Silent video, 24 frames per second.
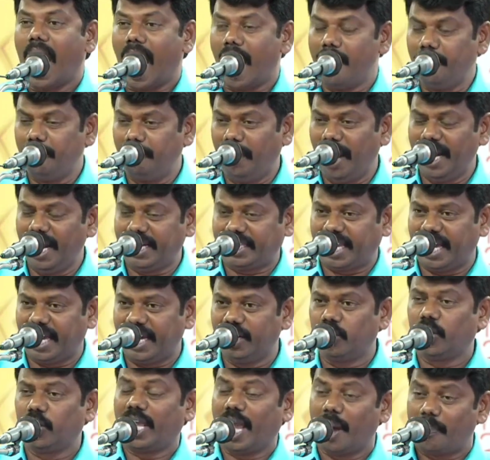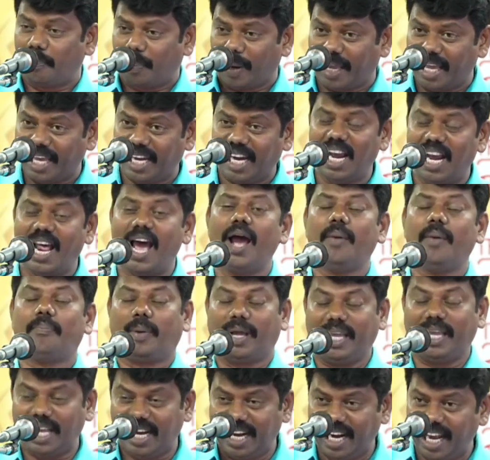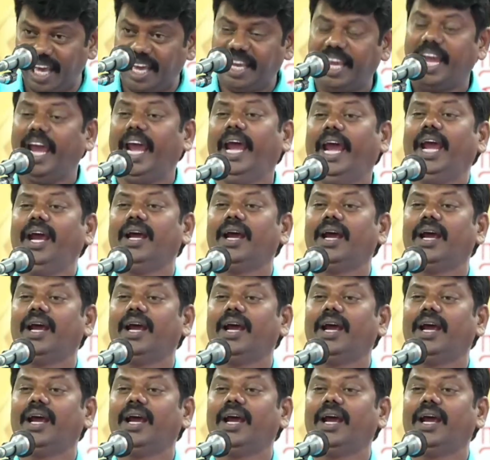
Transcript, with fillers: அம்பேத்கரினுடைய பெயரிலேயே